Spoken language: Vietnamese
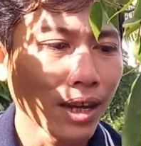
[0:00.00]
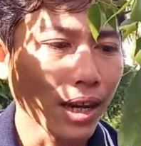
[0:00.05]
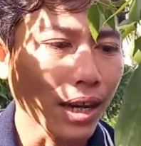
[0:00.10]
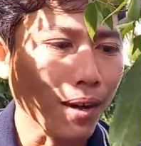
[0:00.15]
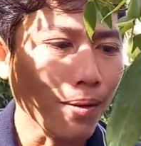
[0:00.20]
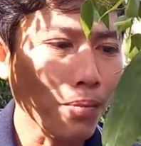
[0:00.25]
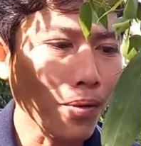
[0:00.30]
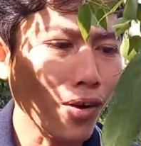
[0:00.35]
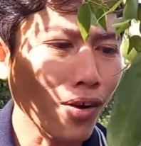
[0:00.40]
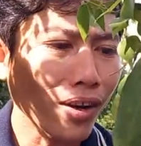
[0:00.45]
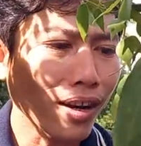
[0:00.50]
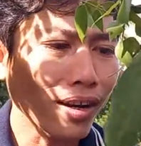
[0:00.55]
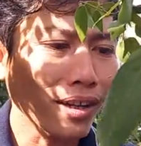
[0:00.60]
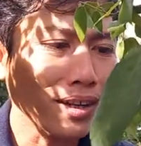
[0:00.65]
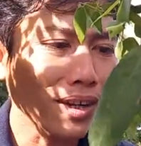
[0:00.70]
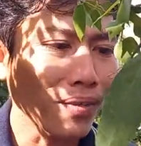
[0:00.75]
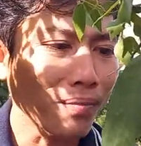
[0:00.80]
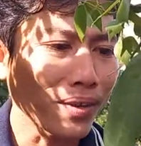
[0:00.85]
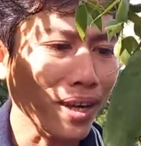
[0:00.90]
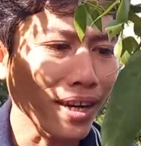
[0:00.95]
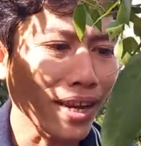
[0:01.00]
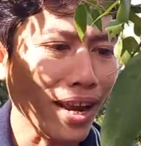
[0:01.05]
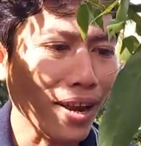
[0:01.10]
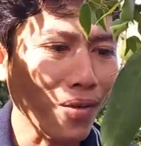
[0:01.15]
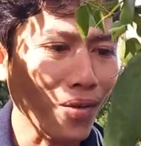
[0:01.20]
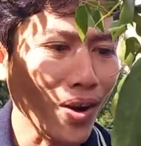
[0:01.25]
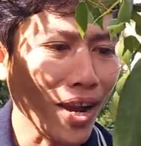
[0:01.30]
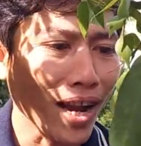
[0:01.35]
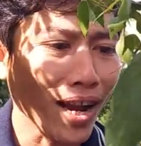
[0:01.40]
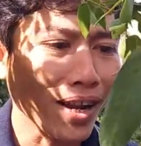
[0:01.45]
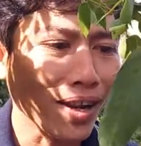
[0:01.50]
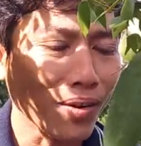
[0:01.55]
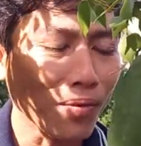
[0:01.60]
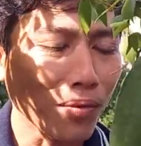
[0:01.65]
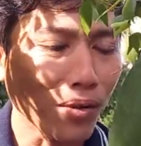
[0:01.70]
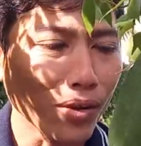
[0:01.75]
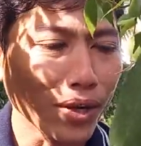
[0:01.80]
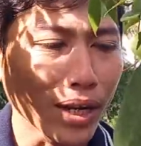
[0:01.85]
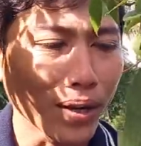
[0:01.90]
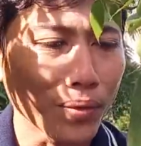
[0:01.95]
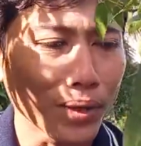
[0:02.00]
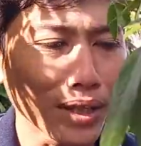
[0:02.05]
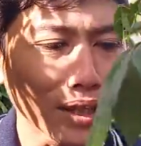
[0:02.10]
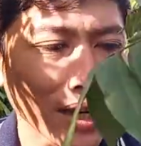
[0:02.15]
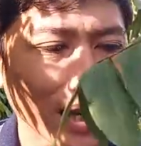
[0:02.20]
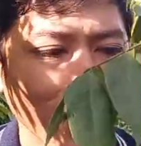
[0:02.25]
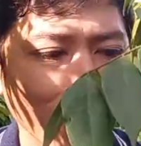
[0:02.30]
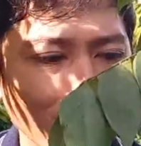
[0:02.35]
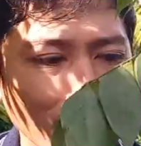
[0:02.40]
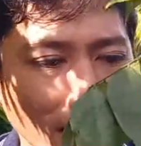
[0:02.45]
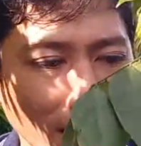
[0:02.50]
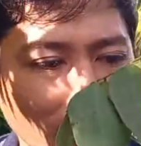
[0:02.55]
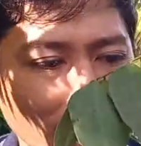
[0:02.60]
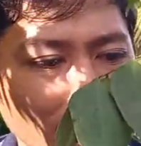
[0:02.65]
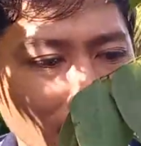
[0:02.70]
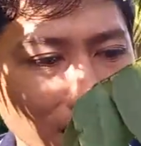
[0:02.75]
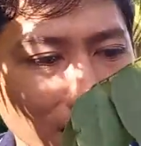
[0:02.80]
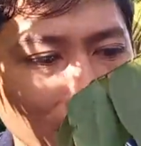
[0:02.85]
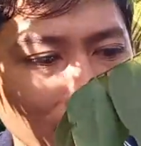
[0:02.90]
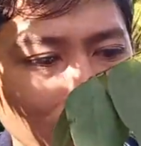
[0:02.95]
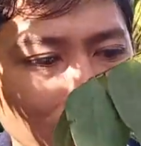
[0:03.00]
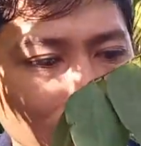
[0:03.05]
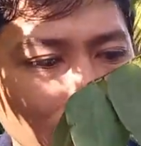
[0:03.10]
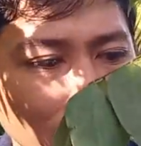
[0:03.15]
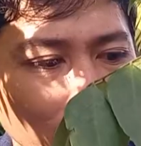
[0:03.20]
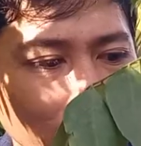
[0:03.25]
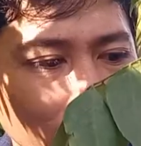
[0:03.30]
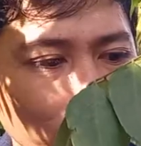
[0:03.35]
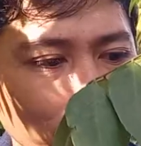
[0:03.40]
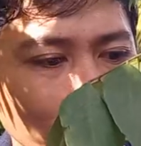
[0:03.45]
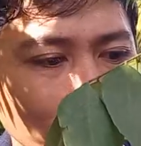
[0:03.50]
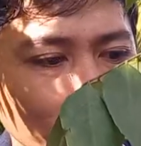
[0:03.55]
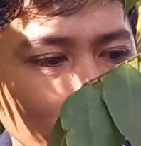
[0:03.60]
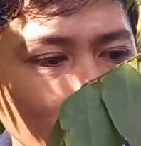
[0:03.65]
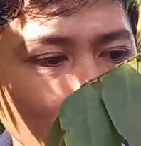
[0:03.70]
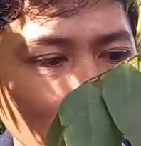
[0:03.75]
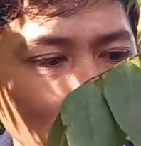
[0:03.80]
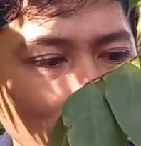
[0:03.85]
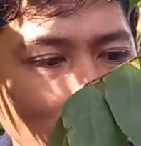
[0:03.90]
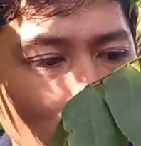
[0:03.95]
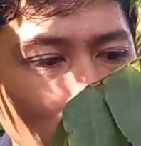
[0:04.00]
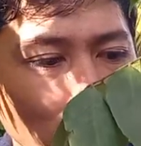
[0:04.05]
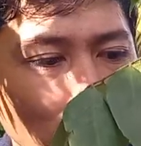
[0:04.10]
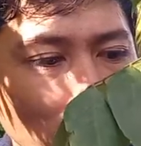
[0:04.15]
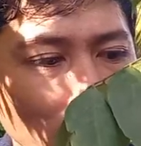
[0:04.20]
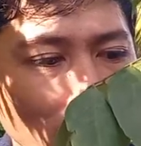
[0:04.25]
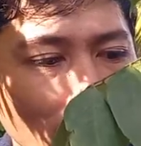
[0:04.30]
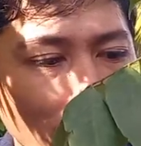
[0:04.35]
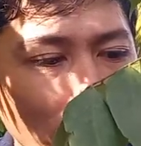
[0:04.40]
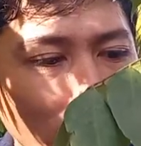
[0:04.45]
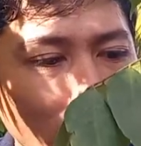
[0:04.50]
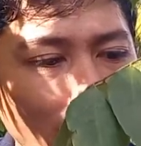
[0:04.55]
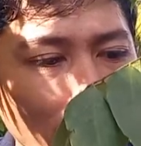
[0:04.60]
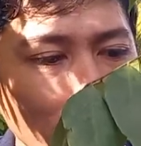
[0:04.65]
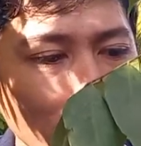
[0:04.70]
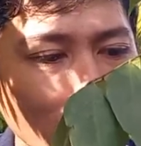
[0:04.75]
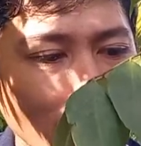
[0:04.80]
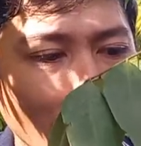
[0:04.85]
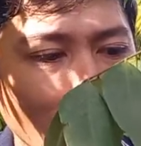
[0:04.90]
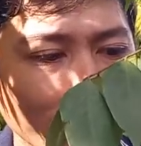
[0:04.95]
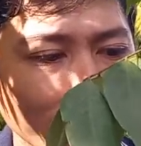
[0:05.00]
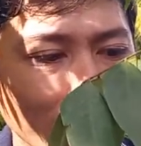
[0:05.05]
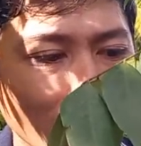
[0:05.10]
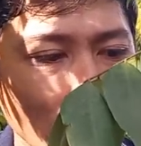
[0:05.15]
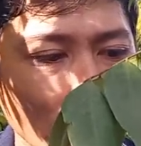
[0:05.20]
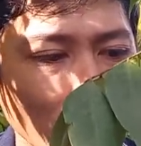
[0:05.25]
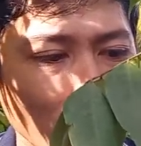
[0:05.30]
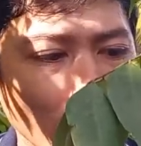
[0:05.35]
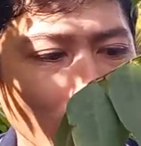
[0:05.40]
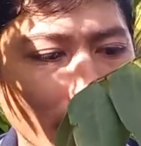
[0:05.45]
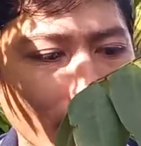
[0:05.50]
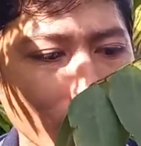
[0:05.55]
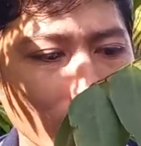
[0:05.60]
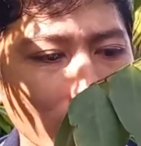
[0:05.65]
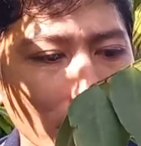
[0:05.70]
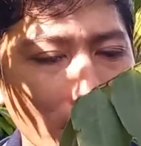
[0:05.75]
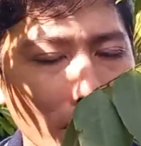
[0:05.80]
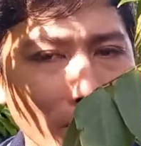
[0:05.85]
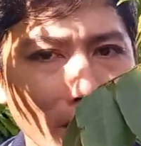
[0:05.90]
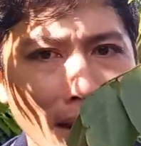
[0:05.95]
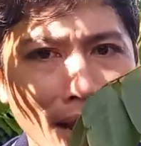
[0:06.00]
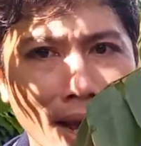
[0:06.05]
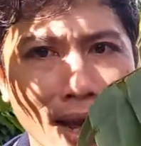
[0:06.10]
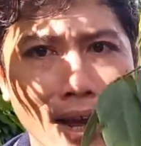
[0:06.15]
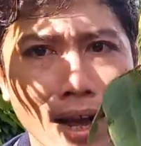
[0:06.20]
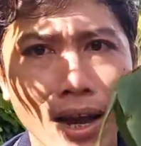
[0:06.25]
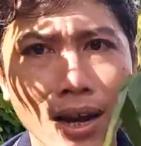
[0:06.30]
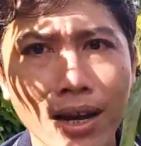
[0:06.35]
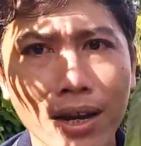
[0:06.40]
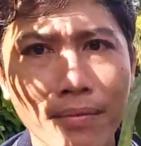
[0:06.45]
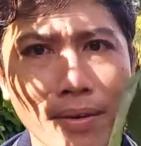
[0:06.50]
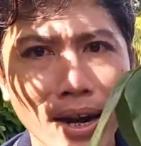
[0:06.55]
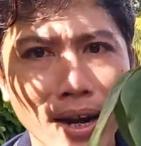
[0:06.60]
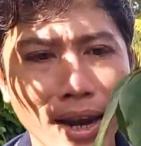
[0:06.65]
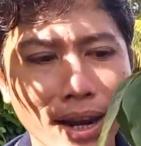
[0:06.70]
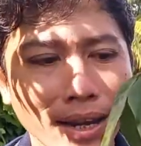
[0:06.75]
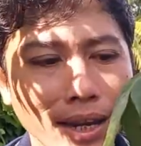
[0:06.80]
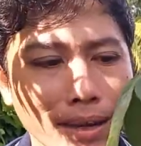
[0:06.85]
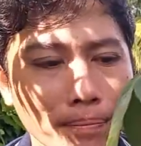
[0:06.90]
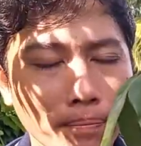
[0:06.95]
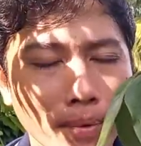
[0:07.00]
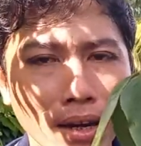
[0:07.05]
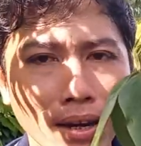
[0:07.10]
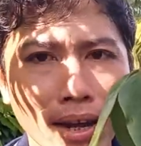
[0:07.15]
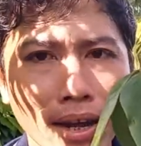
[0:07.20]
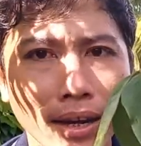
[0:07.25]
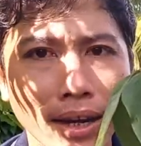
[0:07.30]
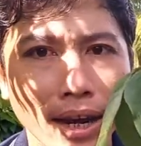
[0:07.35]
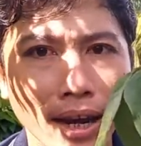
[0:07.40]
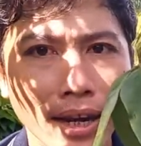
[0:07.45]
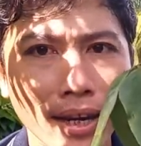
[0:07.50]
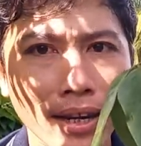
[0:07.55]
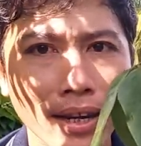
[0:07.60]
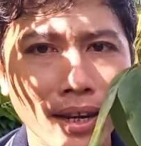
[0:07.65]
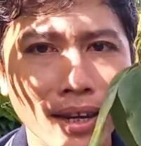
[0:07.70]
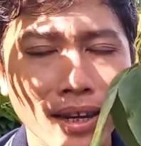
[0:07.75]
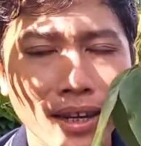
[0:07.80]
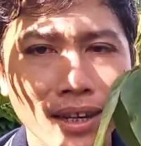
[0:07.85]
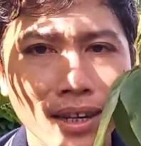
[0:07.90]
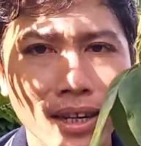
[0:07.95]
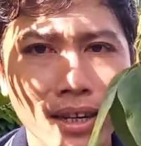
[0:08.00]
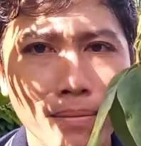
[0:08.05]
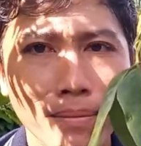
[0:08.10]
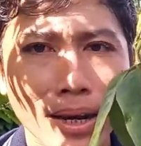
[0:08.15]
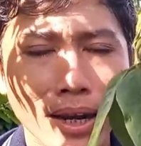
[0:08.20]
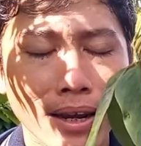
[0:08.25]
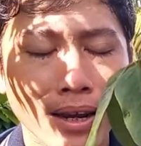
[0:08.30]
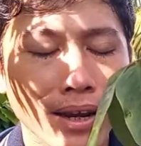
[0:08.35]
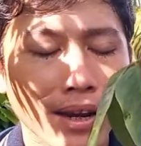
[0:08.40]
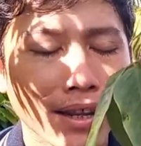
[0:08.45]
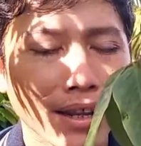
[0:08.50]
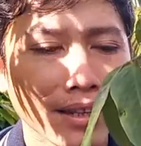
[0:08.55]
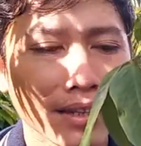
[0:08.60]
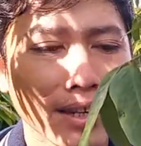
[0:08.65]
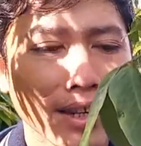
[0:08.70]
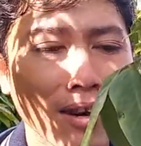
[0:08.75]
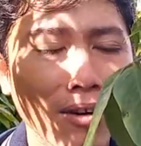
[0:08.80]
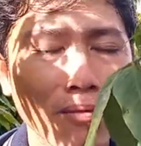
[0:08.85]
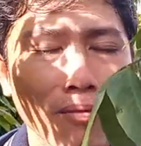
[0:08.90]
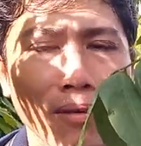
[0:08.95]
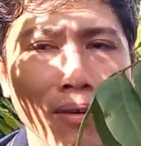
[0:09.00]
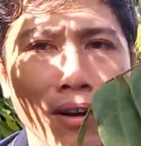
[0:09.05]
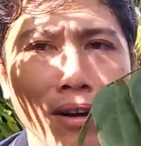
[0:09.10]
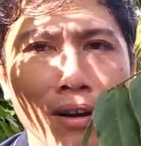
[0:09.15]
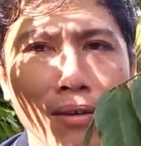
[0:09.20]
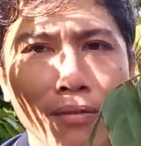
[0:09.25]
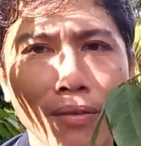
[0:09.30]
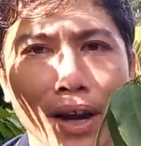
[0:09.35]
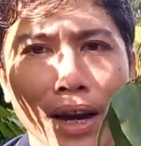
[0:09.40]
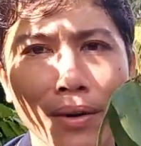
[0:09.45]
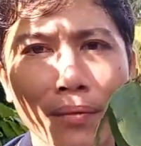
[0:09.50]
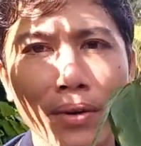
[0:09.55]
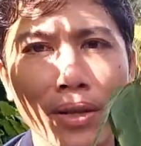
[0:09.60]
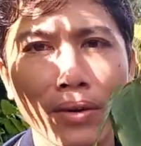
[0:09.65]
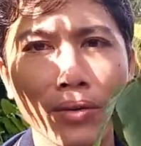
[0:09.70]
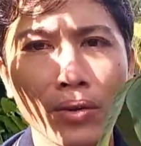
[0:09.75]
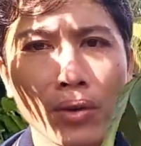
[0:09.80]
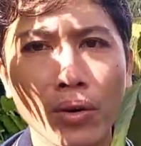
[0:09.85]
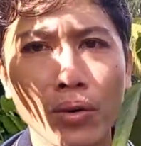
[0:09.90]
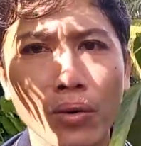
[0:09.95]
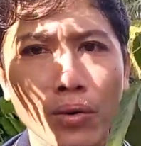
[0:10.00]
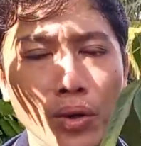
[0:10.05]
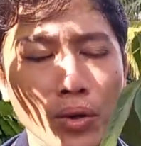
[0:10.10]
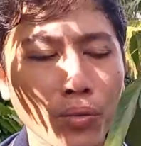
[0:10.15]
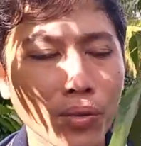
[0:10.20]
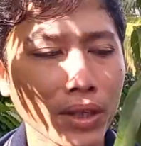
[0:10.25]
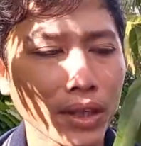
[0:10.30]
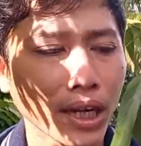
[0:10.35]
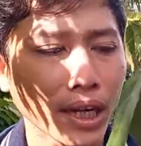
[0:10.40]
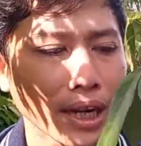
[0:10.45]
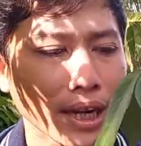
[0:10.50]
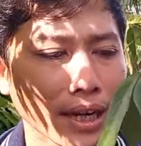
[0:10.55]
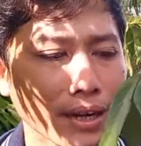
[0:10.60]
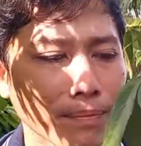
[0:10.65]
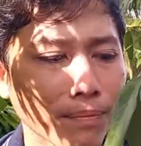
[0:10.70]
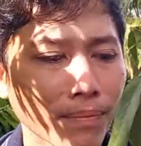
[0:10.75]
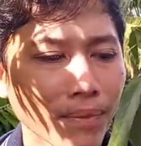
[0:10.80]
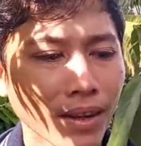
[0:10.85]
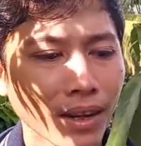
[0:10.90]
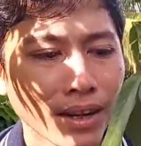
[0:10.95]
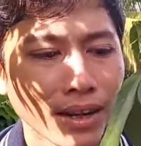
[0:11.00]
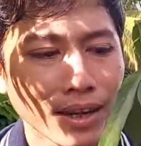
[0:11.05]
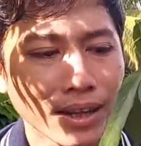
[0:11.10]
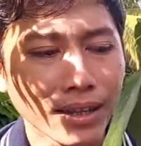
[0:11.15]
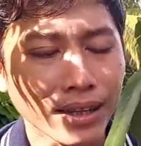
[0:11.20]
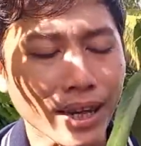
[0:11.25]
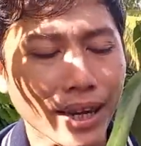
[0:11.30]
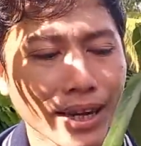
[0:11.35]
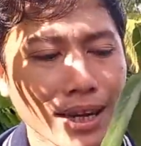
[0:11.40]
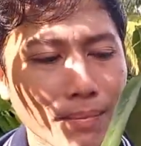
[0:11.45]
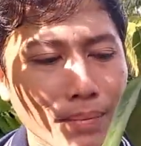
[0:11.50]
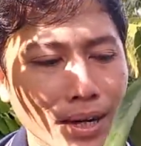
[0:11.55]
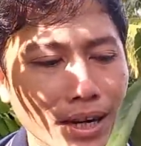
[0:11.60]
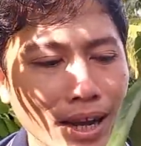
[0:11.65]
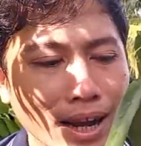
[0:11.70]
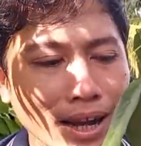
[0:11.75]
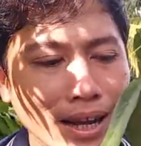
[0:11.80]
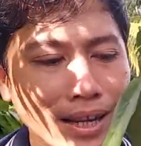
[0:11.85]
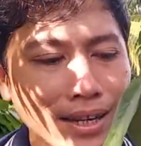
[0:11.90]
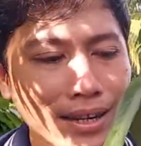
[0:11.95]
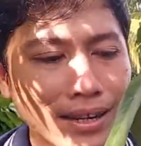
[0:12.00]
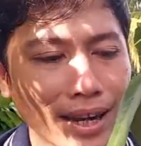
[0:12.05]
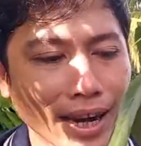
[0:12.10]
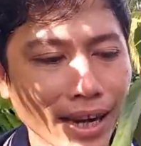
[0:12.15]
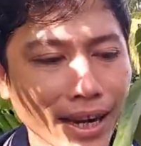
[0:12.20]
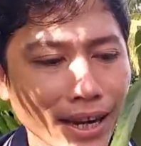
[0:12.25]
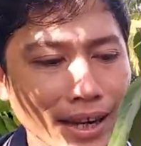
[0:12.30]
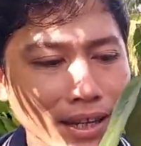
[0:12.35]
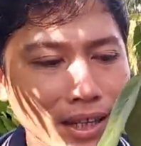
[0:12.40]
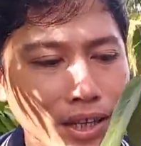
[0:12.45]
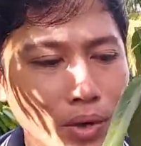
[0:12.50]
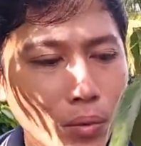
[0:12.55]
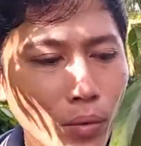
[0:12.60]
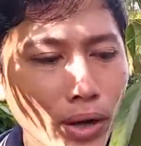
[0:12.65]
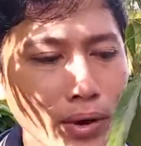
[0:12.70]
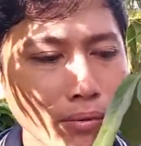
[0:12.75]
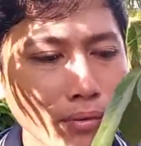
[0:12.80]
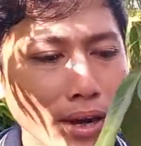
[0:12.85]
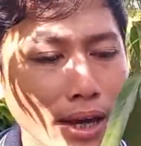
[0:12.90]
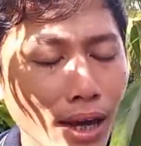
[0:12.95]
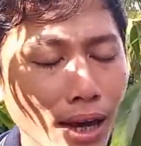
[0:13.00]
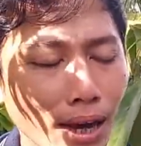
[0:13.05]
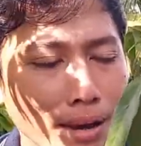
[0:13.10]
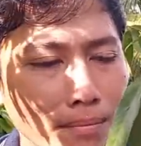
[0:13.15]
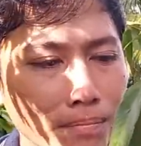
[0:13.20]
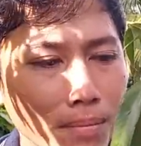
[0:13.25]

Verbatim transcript: thì cũng có trong thời gian qua cũng có nhiều anh chị nói là um, trong vòng 15 20 ngày sau mà nó kéo tới bào da ở cái phần này kịp mà nó ra rễ nhưng mà sự không, không phải với cô chú anh chị ơi tại vì mình cắt ở dưới này á chủ yếu là